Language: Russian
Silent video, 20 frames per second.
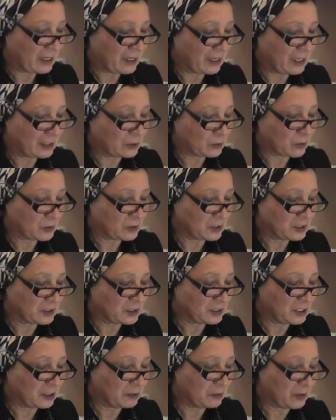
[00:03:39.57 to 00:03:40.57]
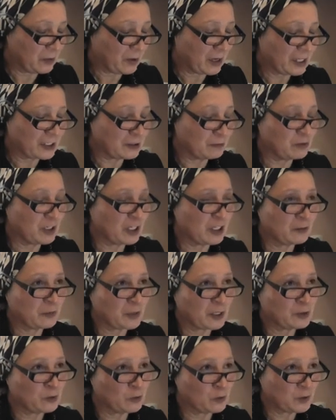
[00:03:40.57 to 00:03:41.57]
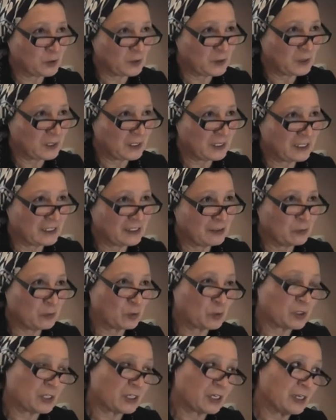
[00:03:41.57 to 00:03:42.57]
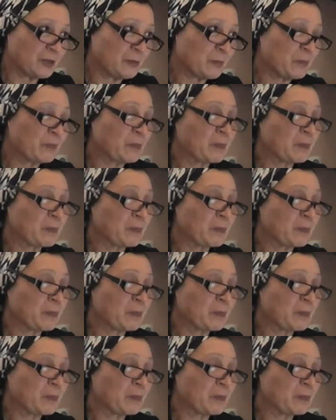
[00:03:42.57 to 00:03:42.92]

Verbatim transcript: электронные системы хотим делать, производство делать немножко, хай